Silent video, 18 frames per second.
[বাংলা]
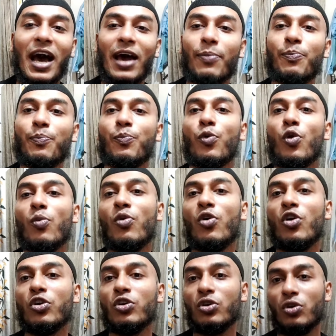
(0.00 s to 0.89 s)
আর
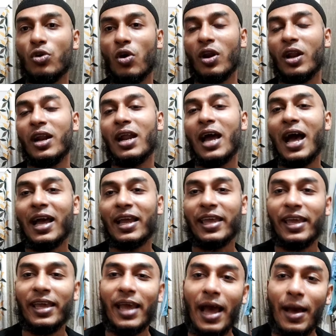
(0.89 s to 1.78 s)
প্রমোট করার
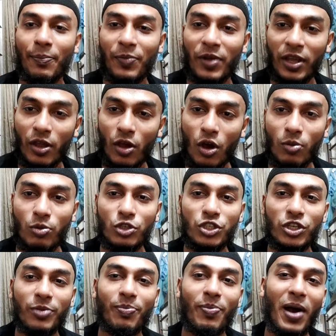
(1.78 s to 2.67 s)
আগে আপনাকে
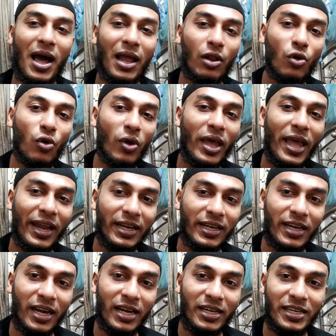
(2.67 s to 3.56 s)
অবশ্যই ভালো
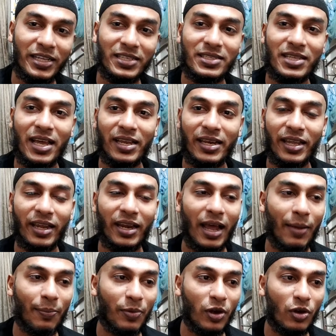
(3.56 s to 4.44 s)
একটা
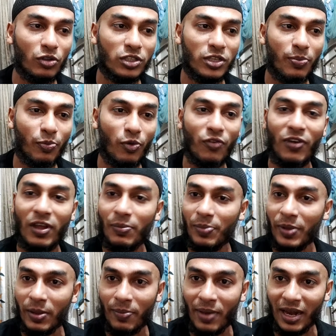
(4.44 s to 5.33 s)
ডিজাইনের আপনার হচ্ছে
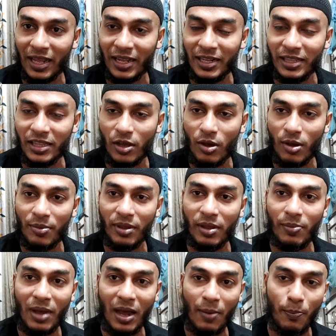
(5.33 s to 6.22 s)
প্রোফাইল পিক বানিয়ে নিতে
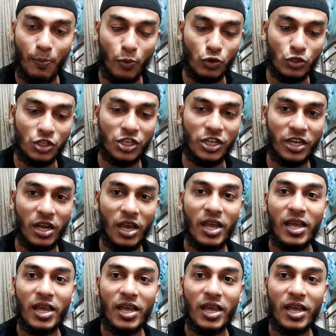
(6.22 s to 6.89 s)
হবে বা পোস্ট